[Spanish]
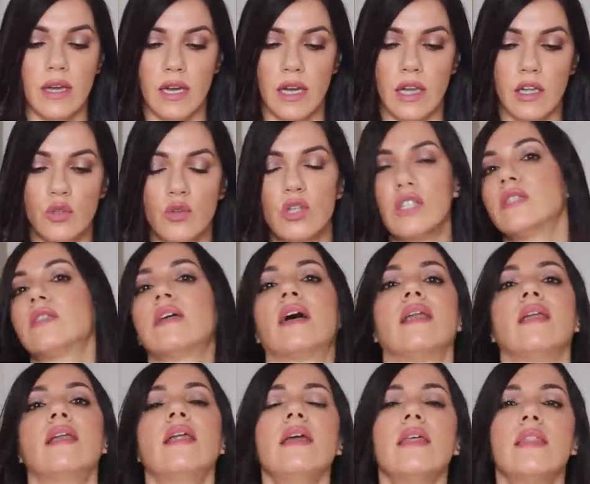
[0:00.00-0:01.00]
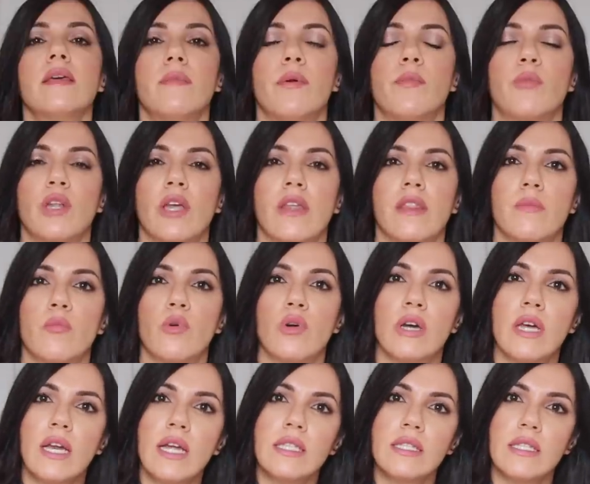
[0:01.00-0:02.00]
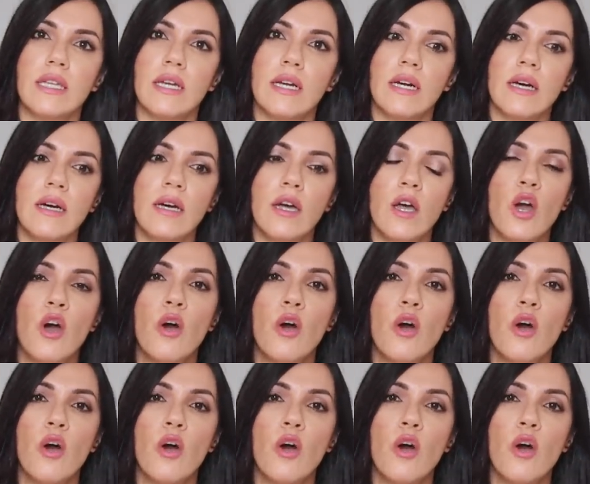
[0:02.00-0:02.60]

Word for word: Creando esta ley de memoria democrática,